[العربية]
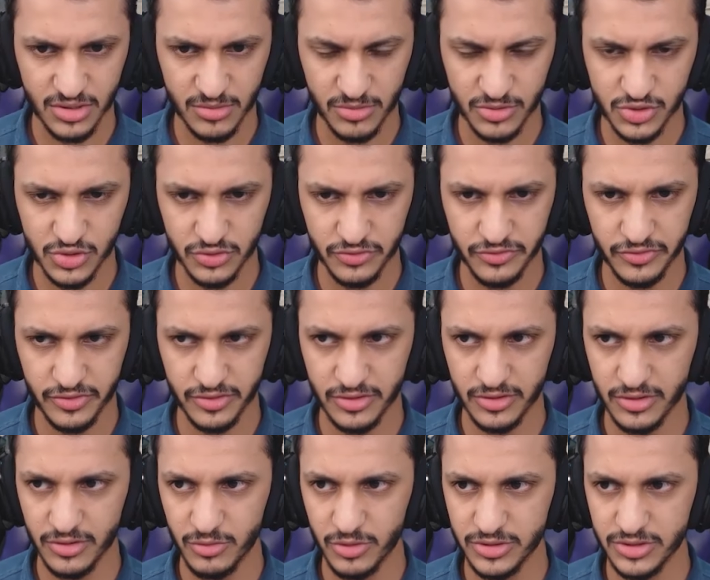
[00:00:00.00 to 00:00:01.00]
ابغى اشوف
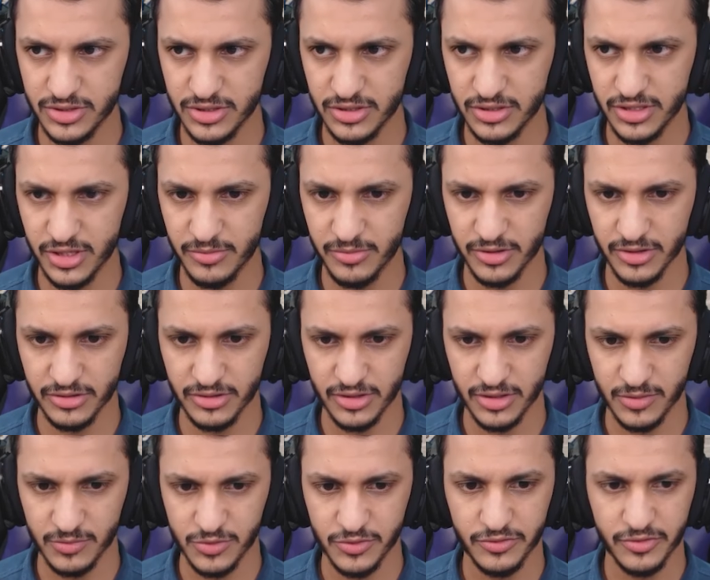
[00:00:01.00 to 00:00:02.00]
آه، وجه الكاميرا
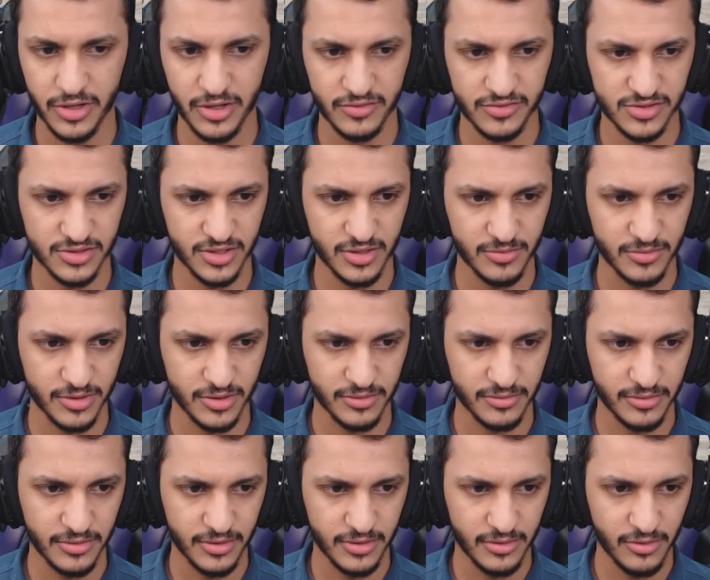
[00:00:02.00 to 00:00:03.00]
طيب شوف كيف صدمنا
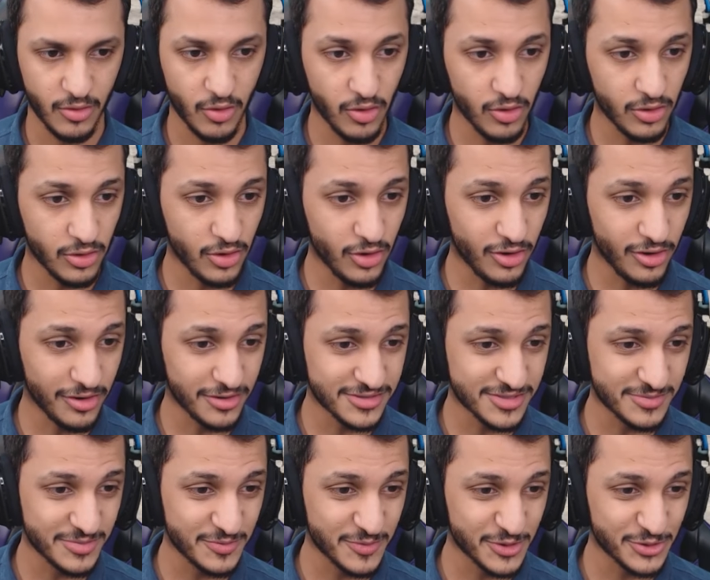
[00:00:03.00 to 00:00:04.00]
اوه اللوحة
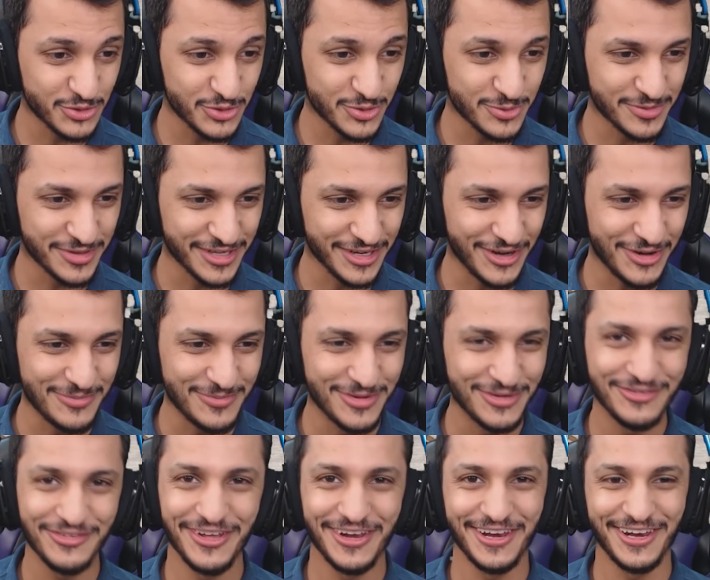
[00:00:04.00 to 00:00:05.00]
اسمي مكتوب يقلع ام
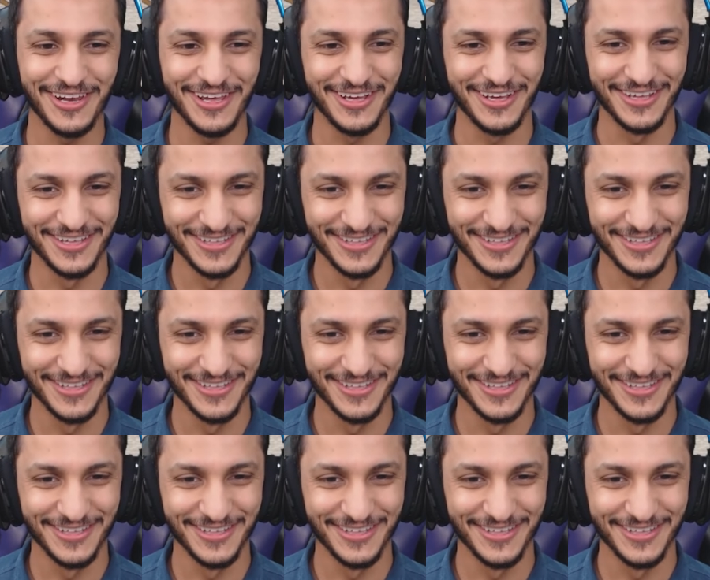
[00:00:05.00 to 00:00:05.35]
الفلة